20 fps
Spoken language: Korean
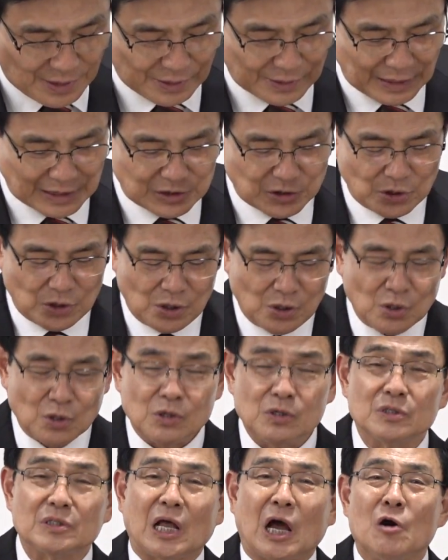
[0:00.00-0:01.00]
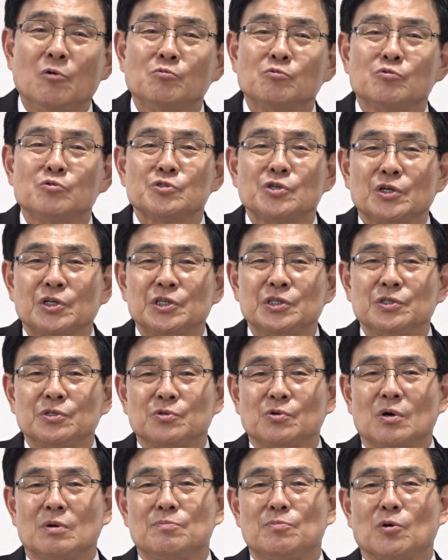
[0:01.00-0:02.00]
그래서 그 다음
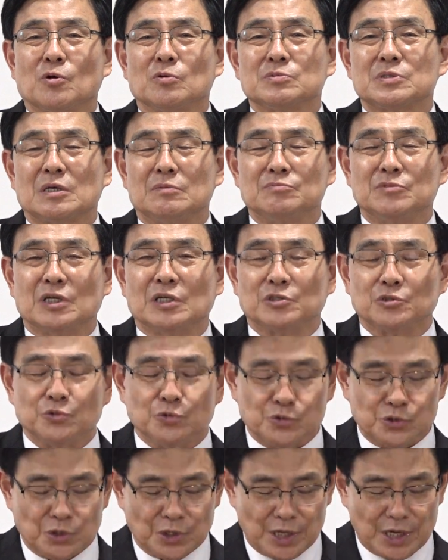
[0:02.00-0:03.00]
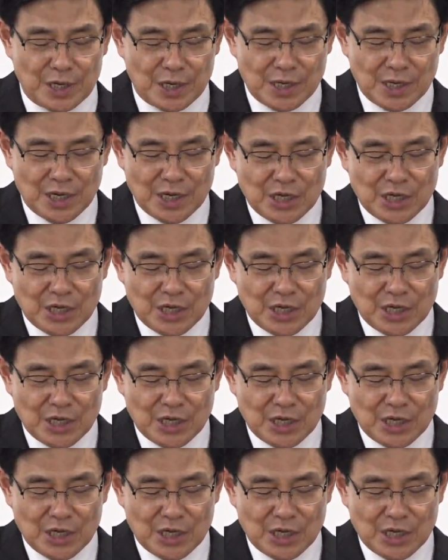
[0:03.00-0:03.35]
구절인 요한복음 3장 6절에